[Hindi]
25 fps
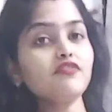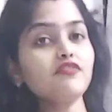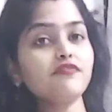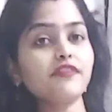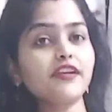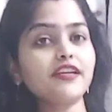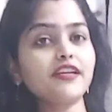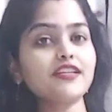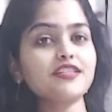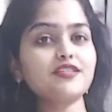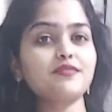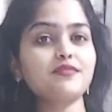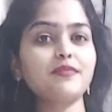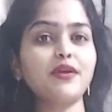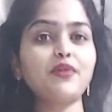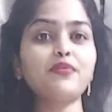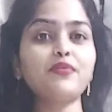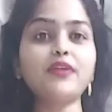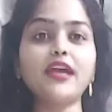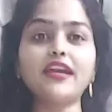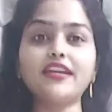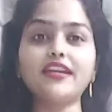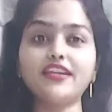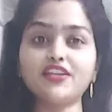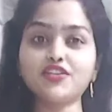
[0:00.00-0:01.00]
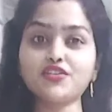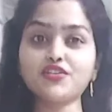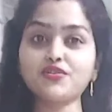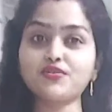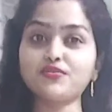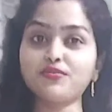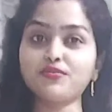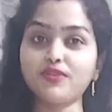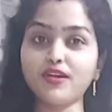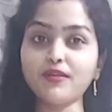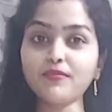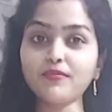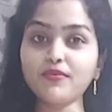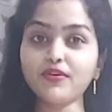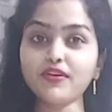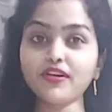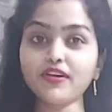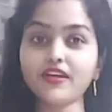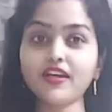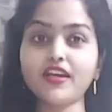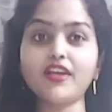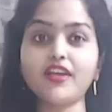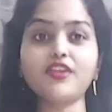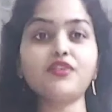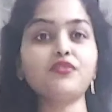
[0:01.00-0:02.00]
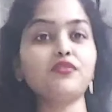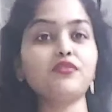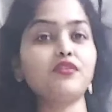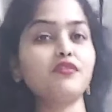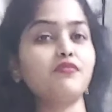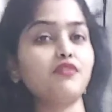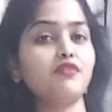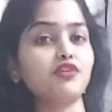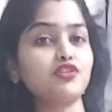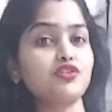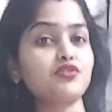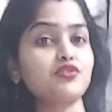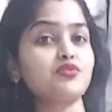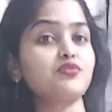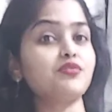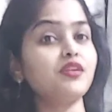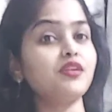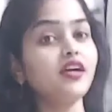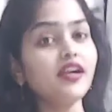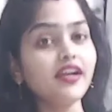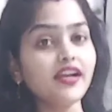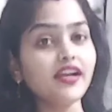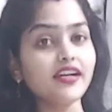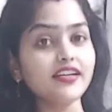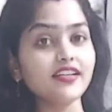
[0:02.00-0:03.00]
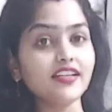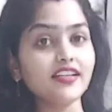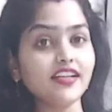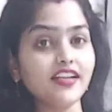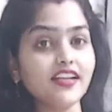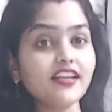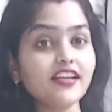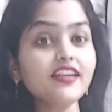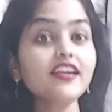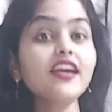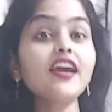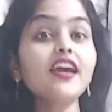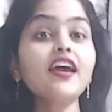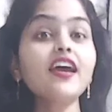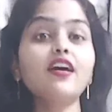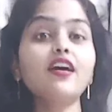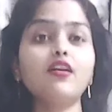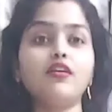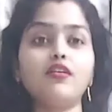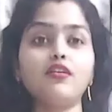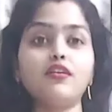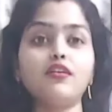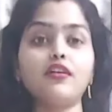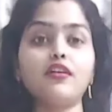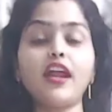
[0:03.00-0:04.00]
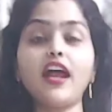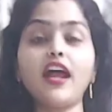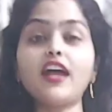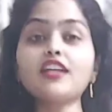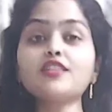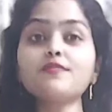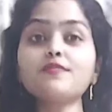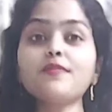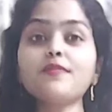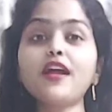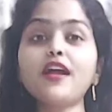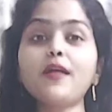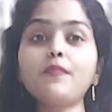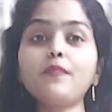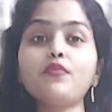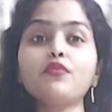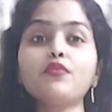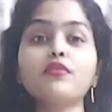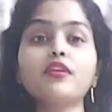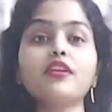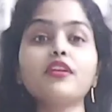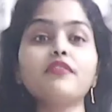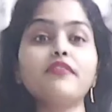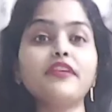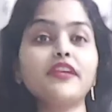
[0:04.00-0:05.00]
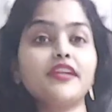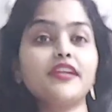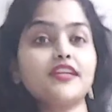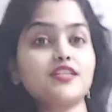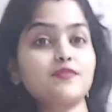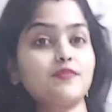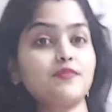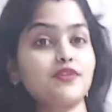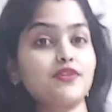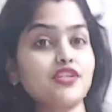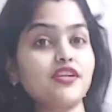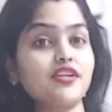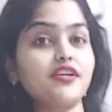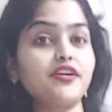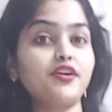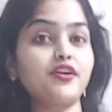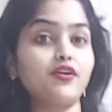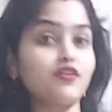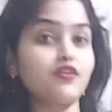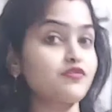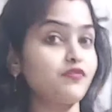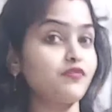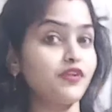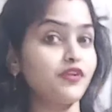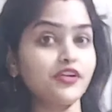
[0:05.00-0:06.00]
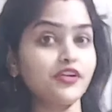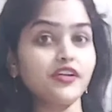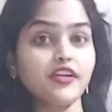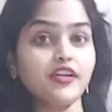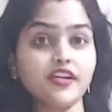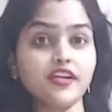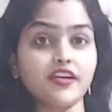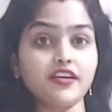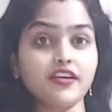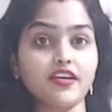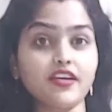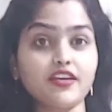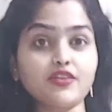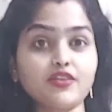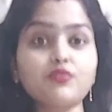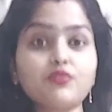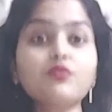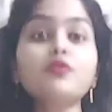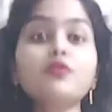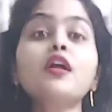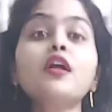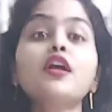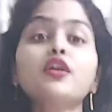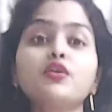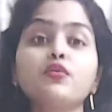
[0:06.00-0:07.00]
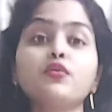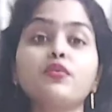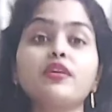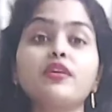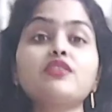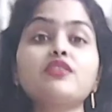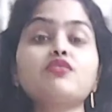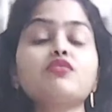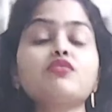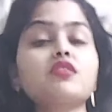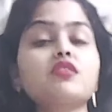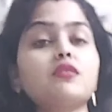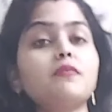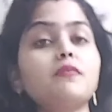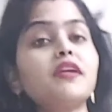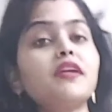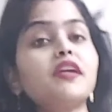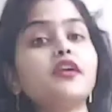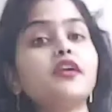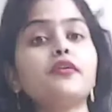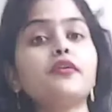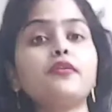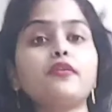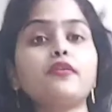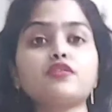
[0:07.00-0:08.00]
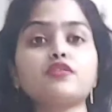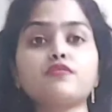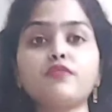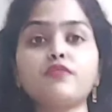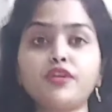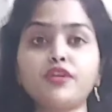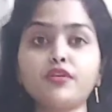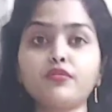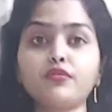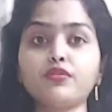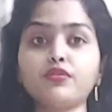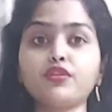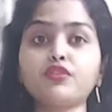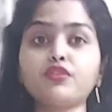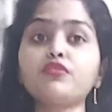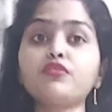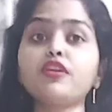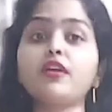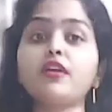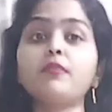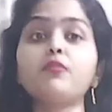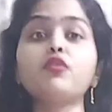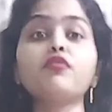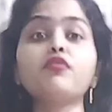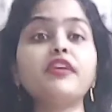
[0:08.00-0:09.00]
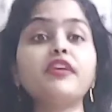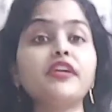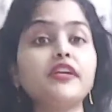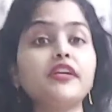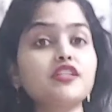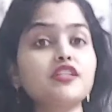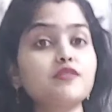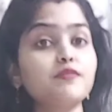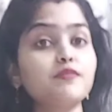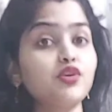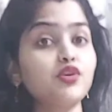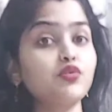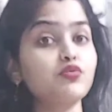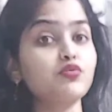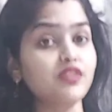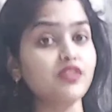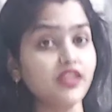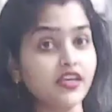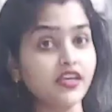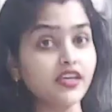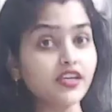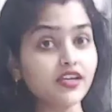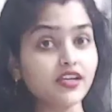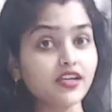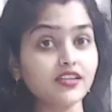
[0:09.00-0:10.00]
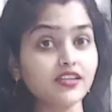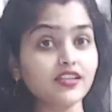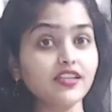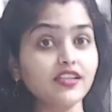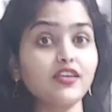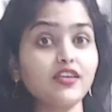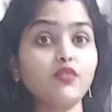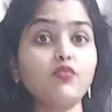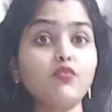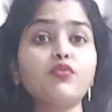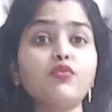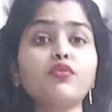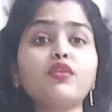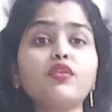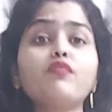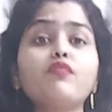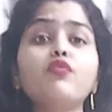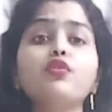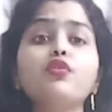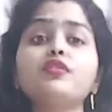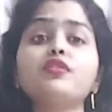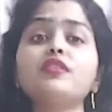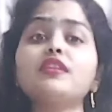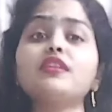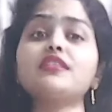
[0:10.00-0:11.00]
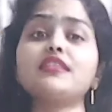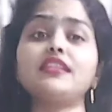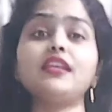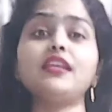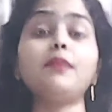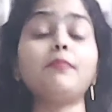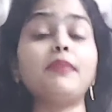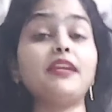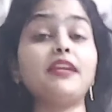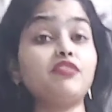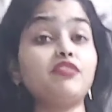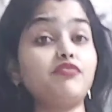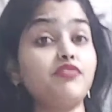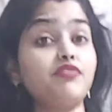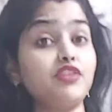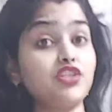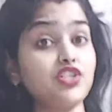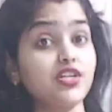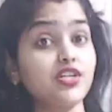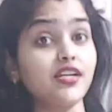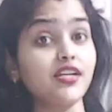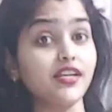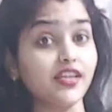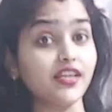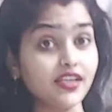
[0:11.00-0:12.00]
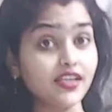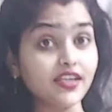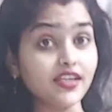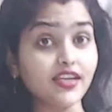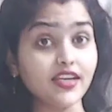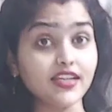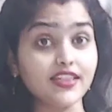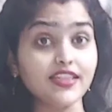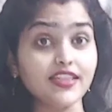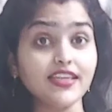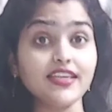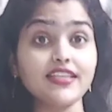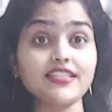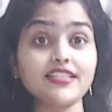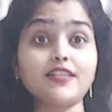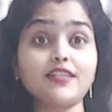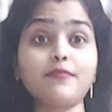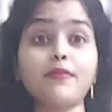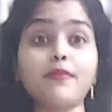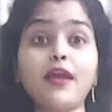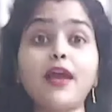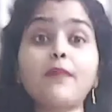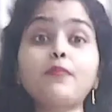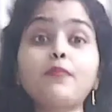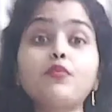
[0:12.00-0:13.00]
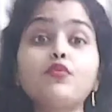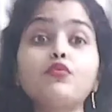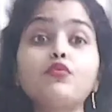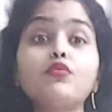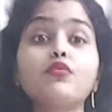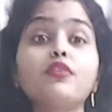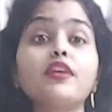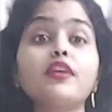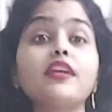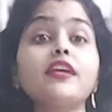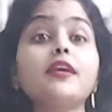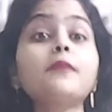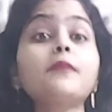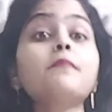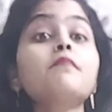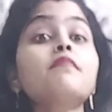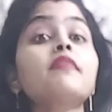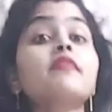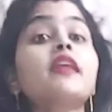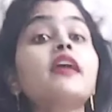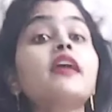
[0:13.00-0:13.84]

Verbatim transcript: फ्रेंड्स मैं हूँ डाइटिशियन सुधा मौर्य एंड यू आर वाचिंग सुधा डाइट क्लिनिक और आज मैं आप लोगों के लिए विंटर स्पेशल डिटॉक्स वाटर लेकर आई हूँ क्योंकि जो समर के डिटॉक्स वाटर होते हैं उन्हें हम लोग विंटर्स में यूज नहीं करते हैं उन वो इतना ज्यादा बेनिफिशियल नहीं रहते हैं इसलिए मैं आप लोगों के लिए